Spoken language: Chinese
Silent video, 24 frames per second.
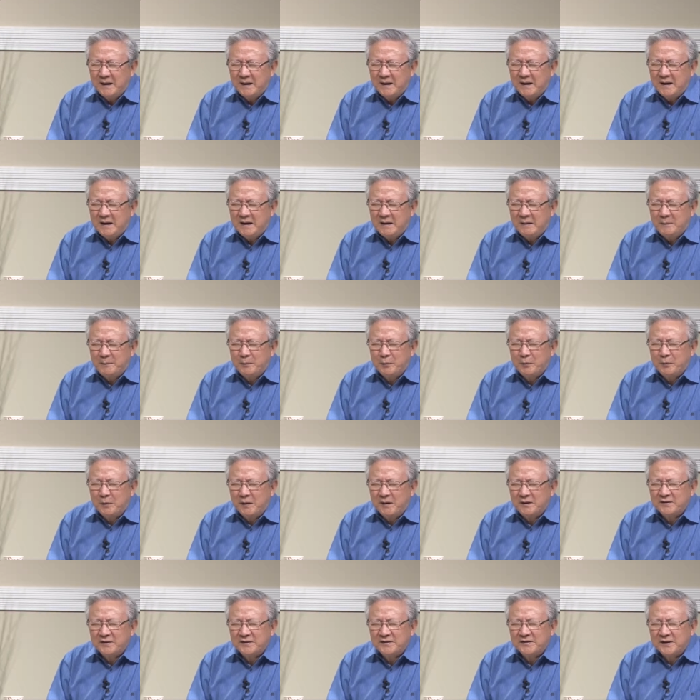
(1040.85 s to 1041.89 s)
你不
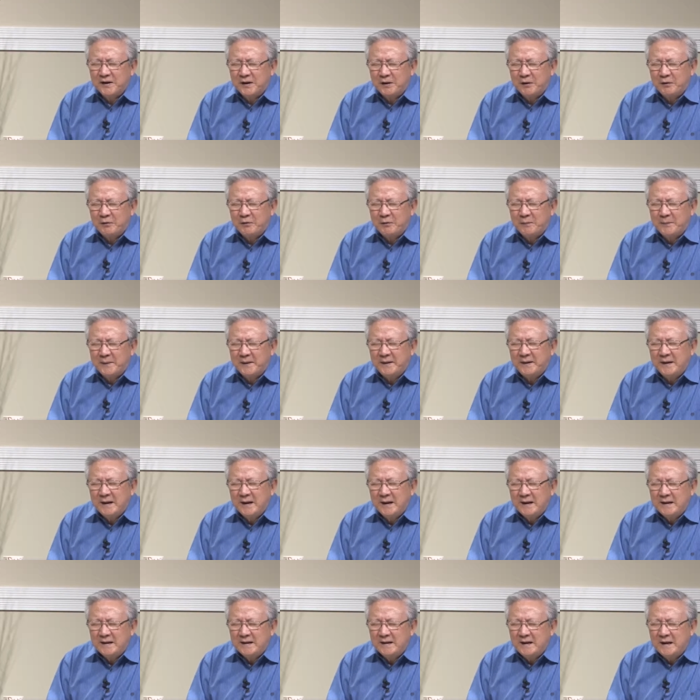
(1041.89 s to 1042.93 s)
光是造了我们，
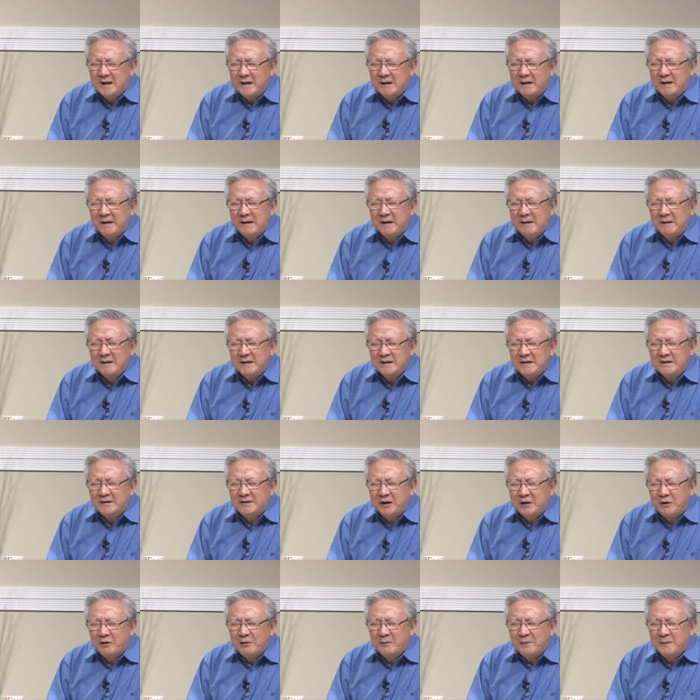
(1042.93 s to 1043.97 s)
你也引
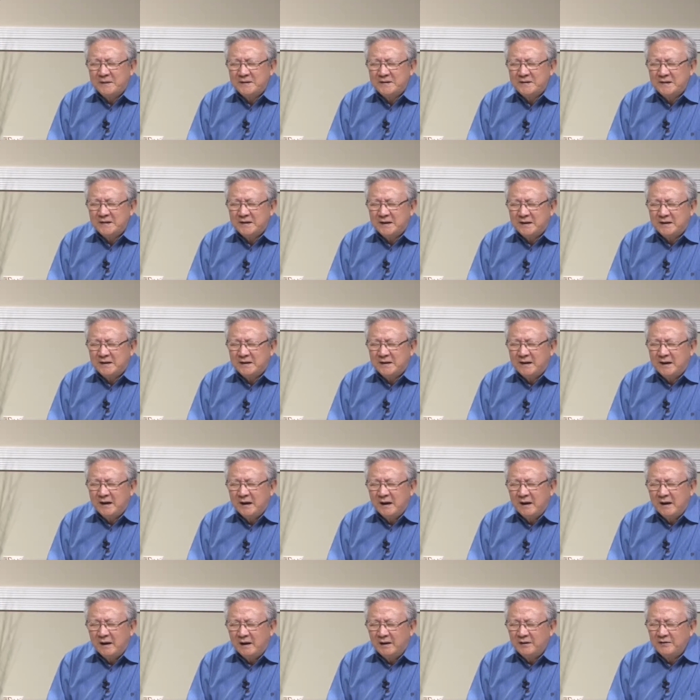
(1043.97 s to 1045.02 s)
导我们进到你
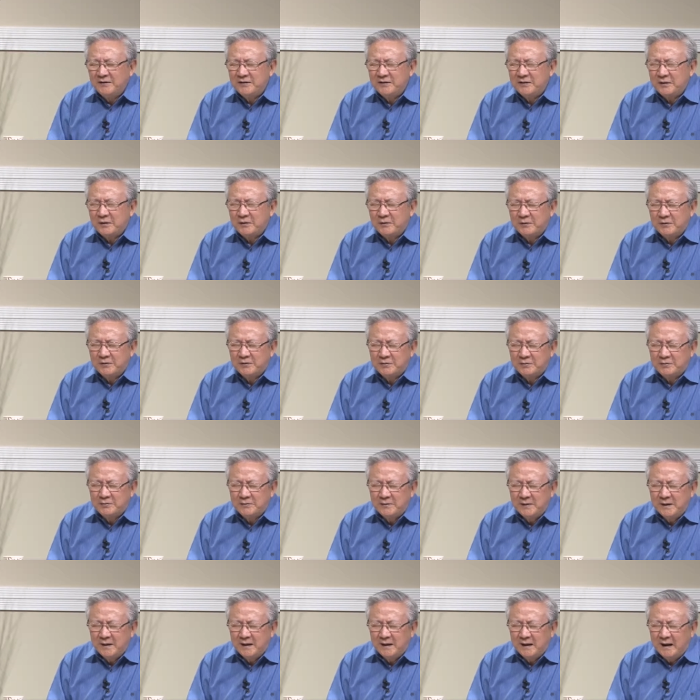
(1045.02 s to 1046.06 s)
儿子的国度
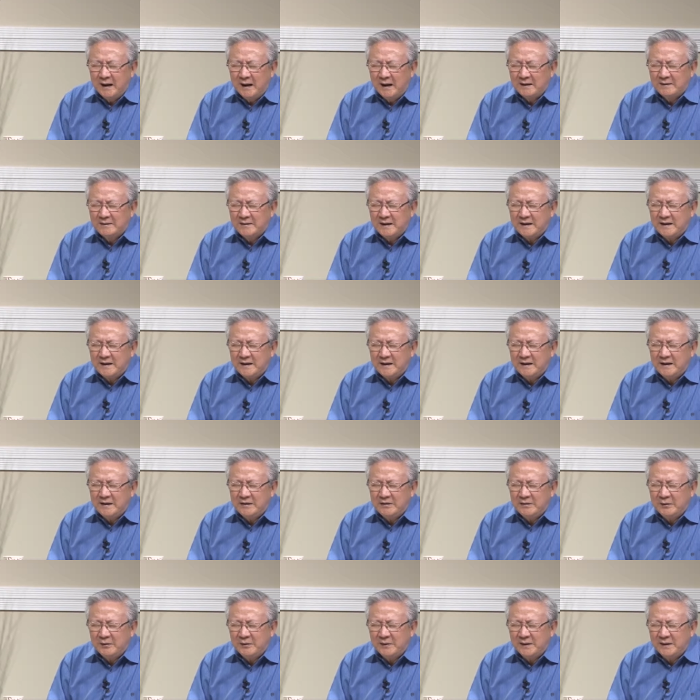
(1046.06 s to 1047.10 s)
啊，在
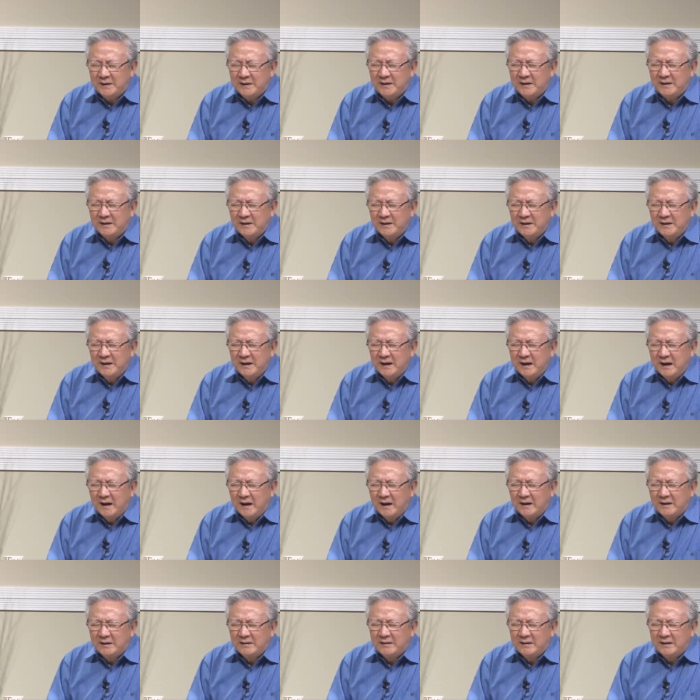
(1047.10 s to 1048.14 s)
你永恒的
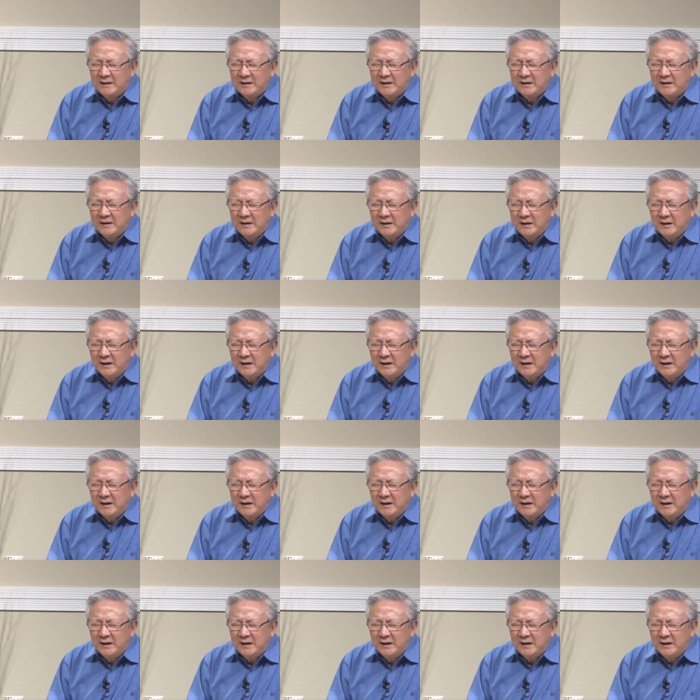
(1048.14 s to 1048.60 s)
啊这个